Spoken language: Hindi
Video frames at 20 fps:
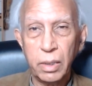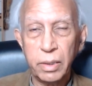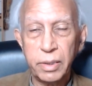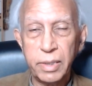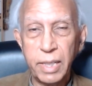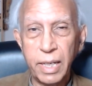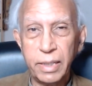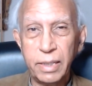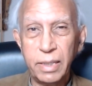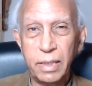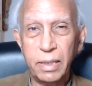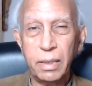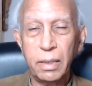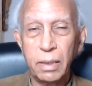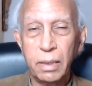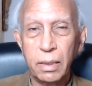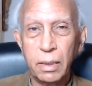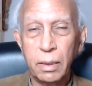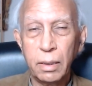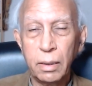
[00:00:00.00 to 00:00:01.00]
यानी
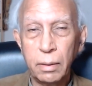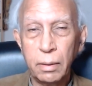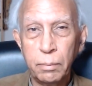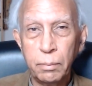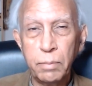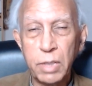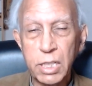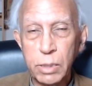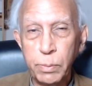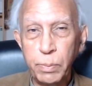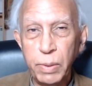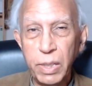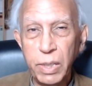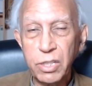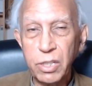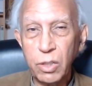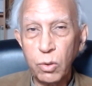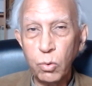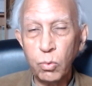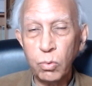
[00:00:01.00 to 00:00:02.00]
मजहबी
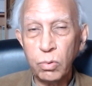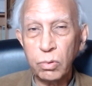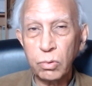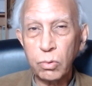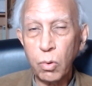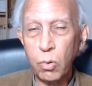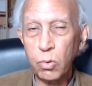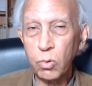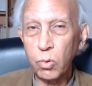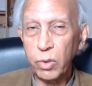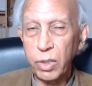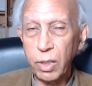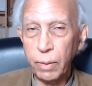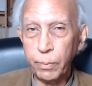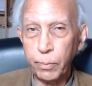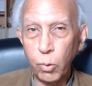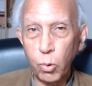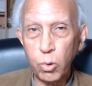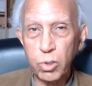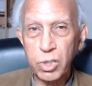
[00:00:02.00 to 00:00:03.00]
जनून को उन्होंने
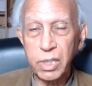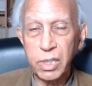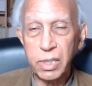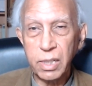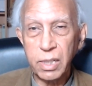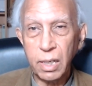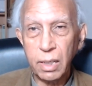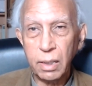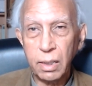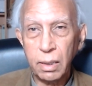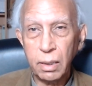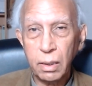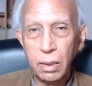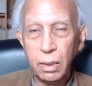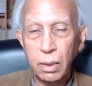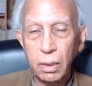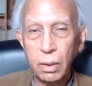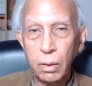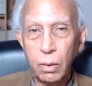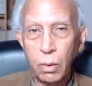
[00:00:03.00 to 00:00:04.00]
अपोज़ किया
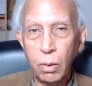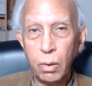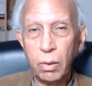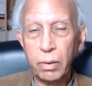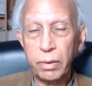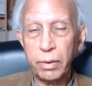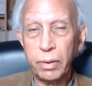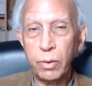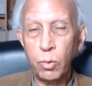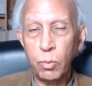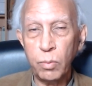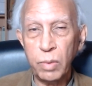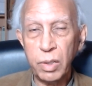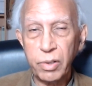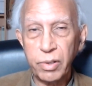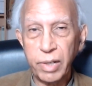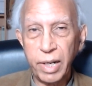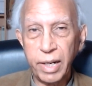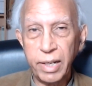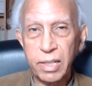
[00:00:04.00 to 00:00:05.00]
और
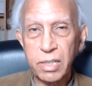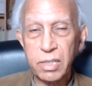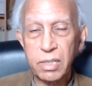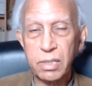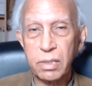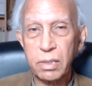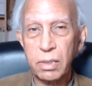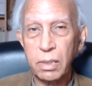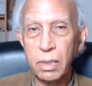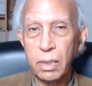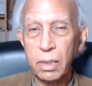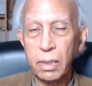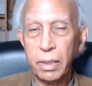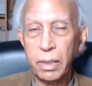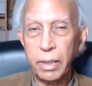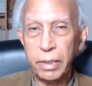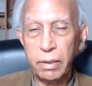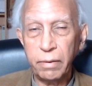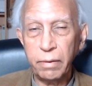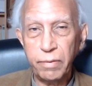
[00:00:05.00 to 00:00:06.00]
ह्यूमन राइट्स
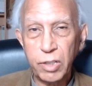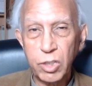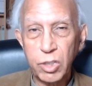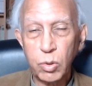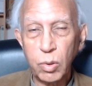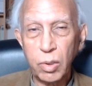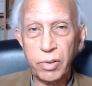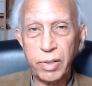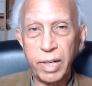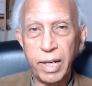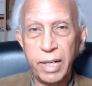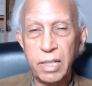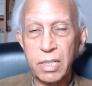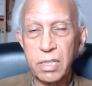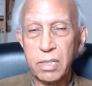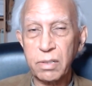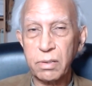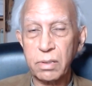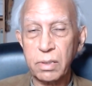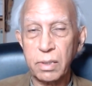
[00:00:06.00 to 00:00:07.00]
इंडिविजुअल
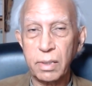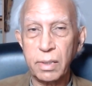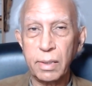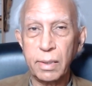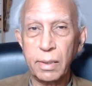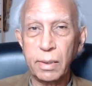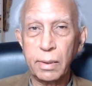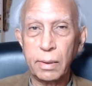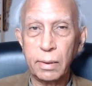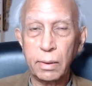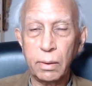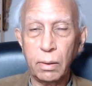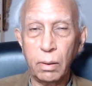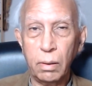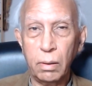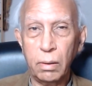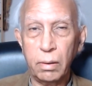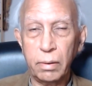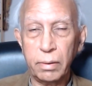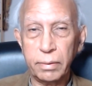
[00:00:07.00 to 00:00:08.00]
राइट्स
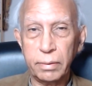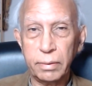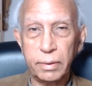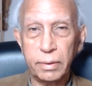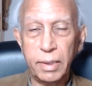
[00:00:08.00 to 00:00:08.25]
और